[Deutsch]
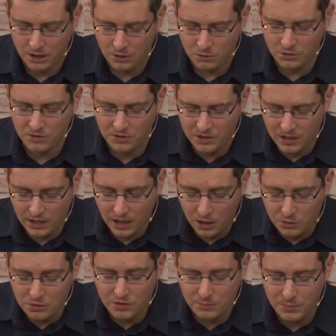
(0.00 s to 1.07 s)
und sie
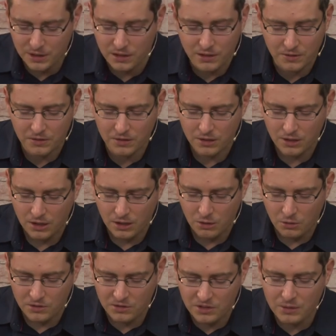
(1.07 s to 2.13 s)
ausbildest
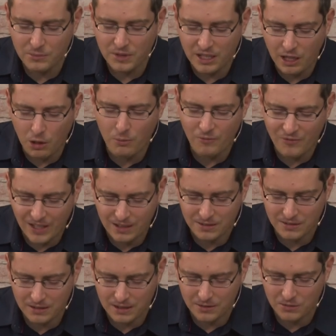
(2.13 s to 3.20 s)
und sie im Glauben
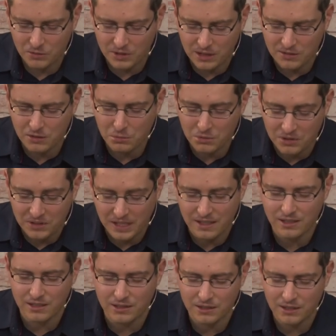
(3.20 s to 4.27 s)
wachsen lässt, sodass sie
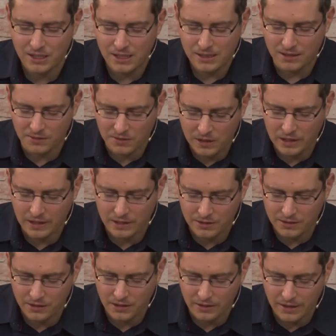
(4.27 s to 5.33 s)
schlussendlich das Ziel
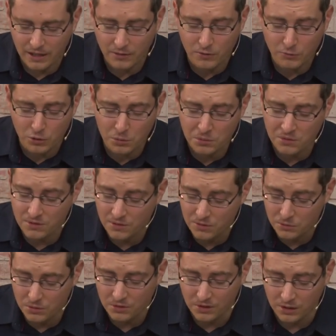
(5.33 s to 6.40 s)
erreichen kann. Herr, wir wünschen uns
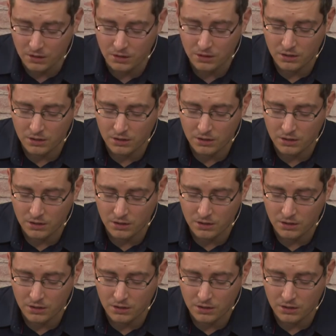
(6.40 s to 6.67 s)
so sehr,